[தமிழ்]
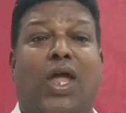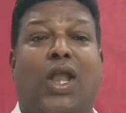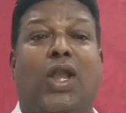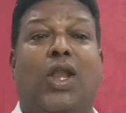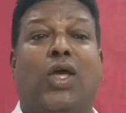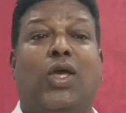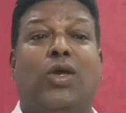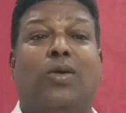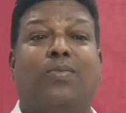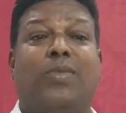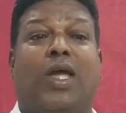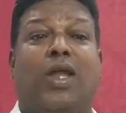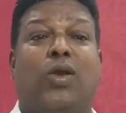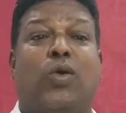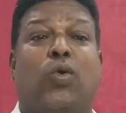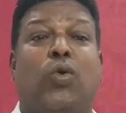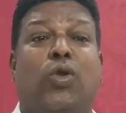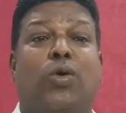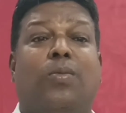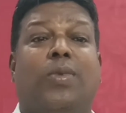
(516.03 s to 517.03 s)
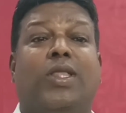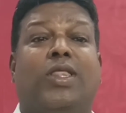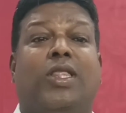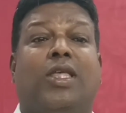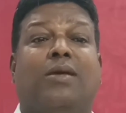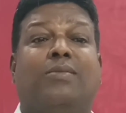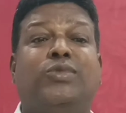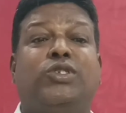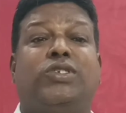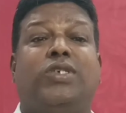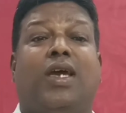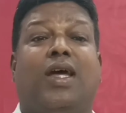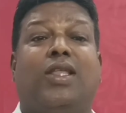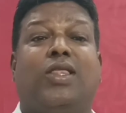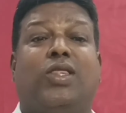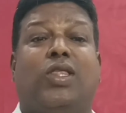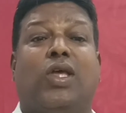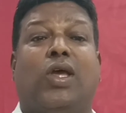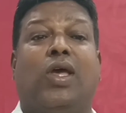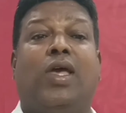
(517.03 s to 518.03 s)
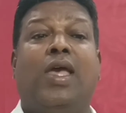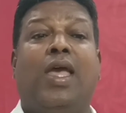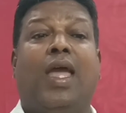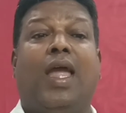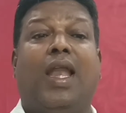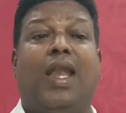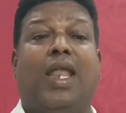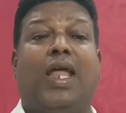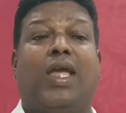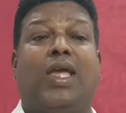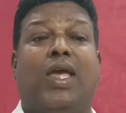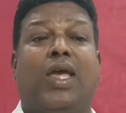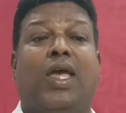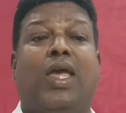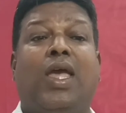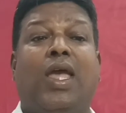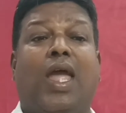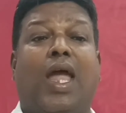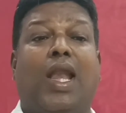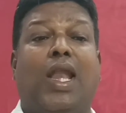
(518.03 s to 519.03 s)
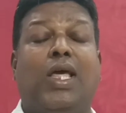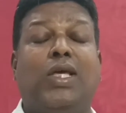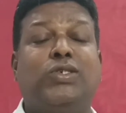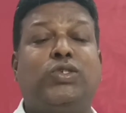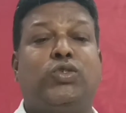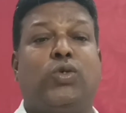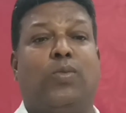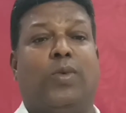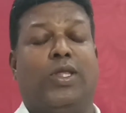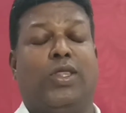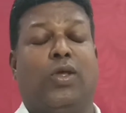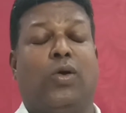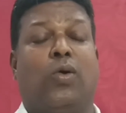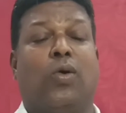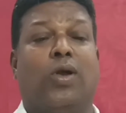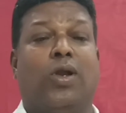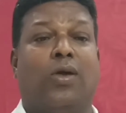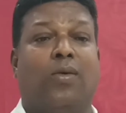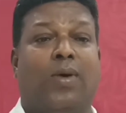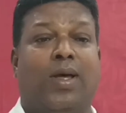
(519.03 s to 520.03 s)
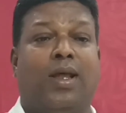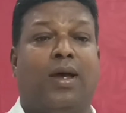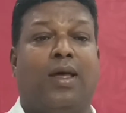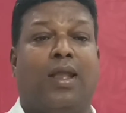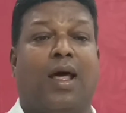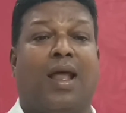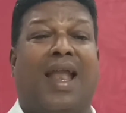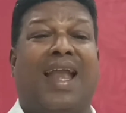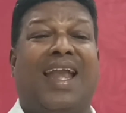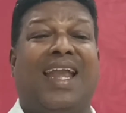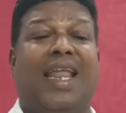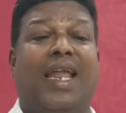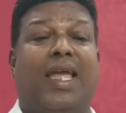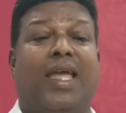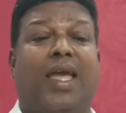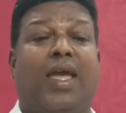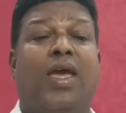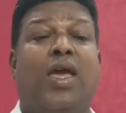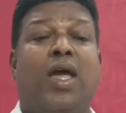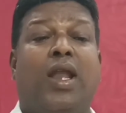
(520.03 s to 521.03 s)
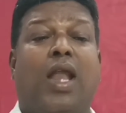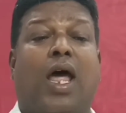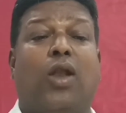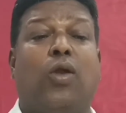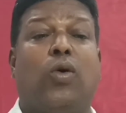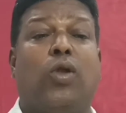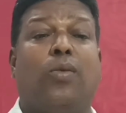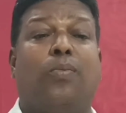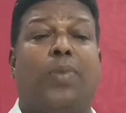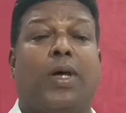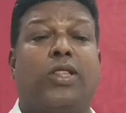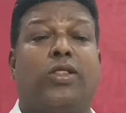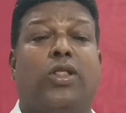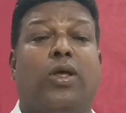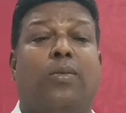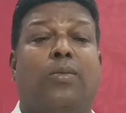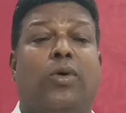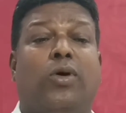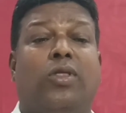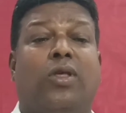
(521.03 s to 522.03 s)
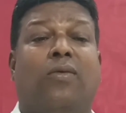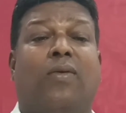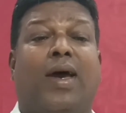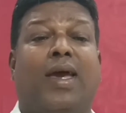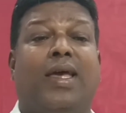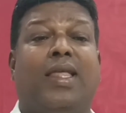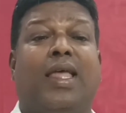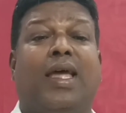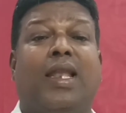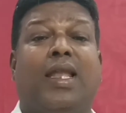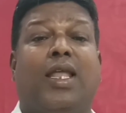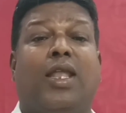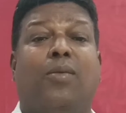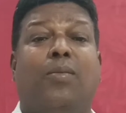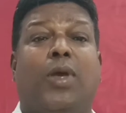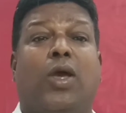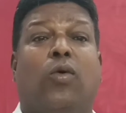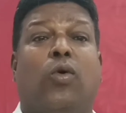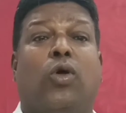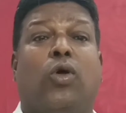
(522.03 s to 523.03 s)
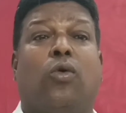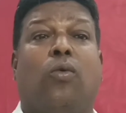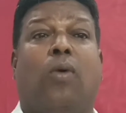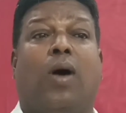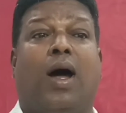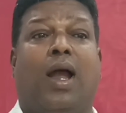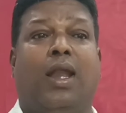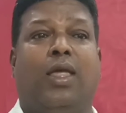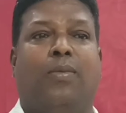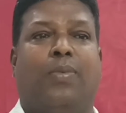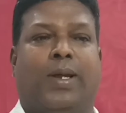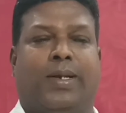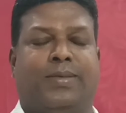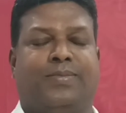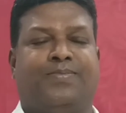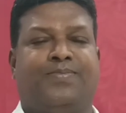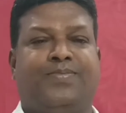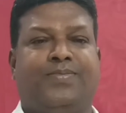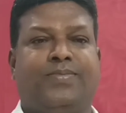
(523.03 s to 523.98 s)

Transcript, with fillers: என்னையும் என் குடும்பத்தையும் சேர்த்து இன்றைக்கு என்னை சுமந்து கொண்டு வருகிறார் அன்றைக்கு நான் ஒரு பத்தொன்பது வயதை நிரம்பிய ஒரு வாலிபன்